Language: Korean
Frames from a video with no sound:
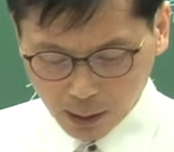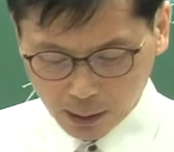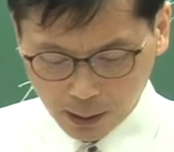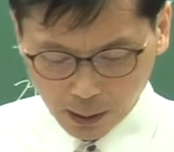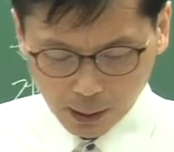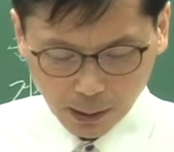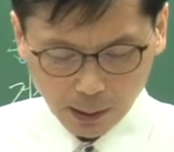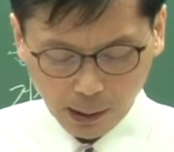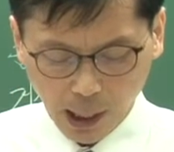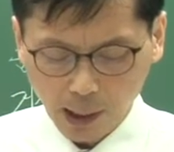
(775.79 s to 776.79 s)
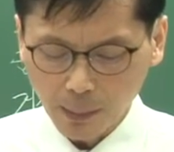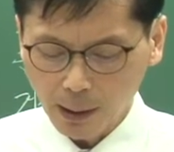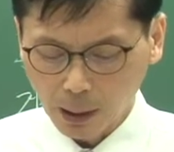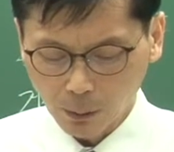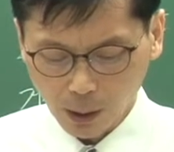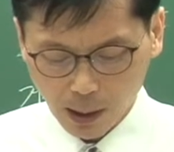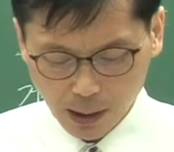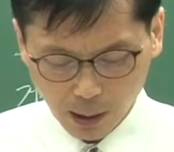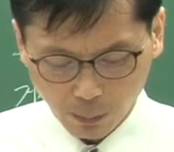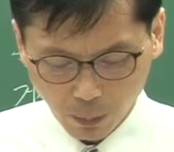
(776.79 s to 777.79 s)
그 다음에 나오는 게
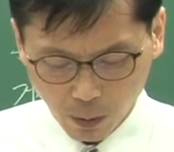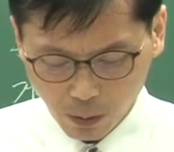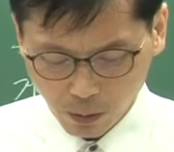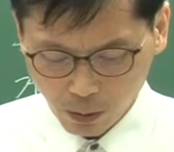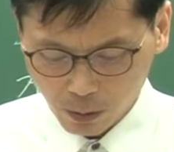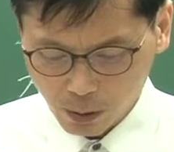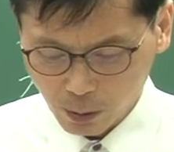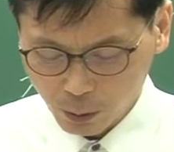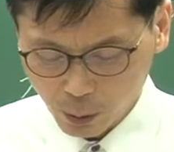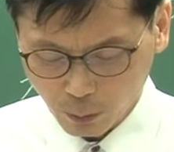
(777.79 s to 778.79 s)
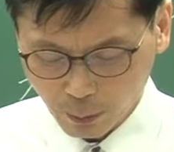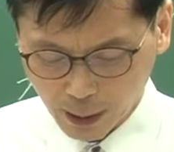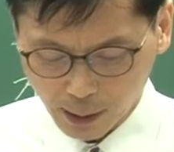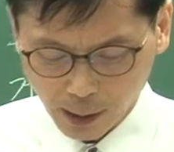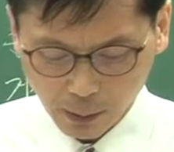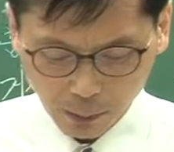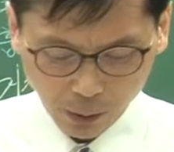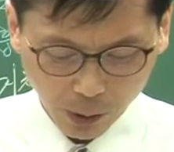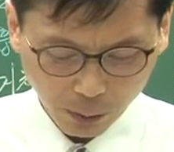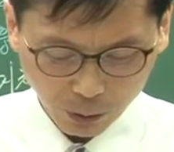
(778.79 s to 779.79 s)
이제 뭘 좀 봐야
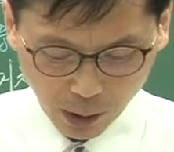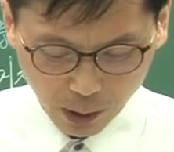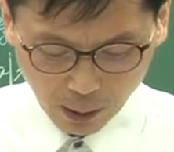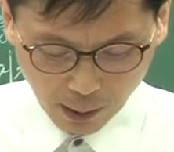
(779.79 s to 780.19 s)
되냐면 여러분 우리